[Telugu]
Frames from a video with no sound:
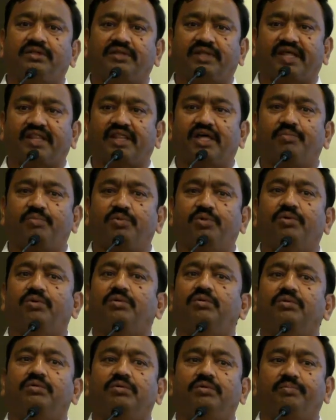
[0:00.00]
దాదాపు
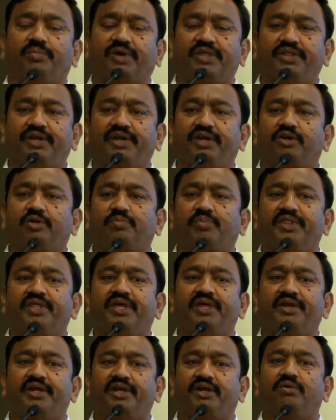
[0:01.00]
పది రెట్లు
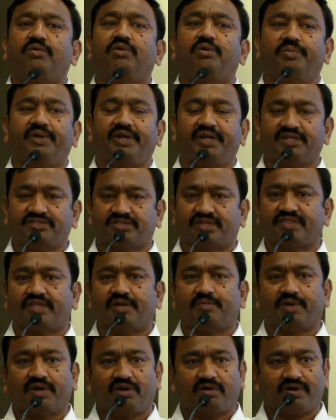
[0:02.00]
పదిహేను రెట్లు కూడా పెరిగిన
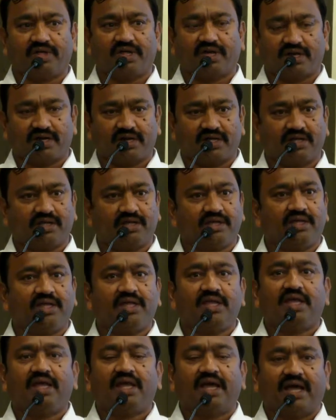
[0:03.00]
సందర్భాలు ఉన్నాయి అక్కడ
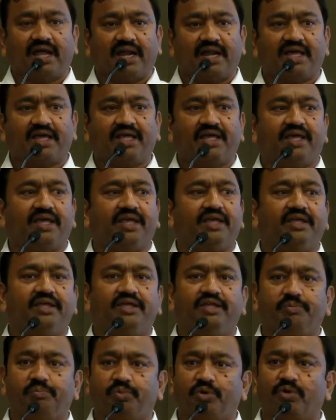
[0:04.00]
అలాగే
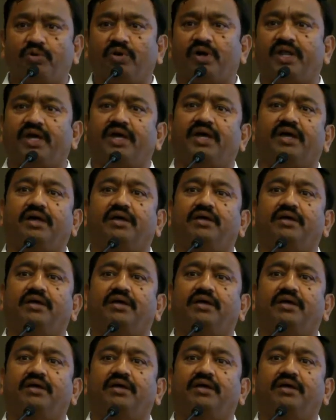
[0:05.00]
ఇప్పుడు కూడా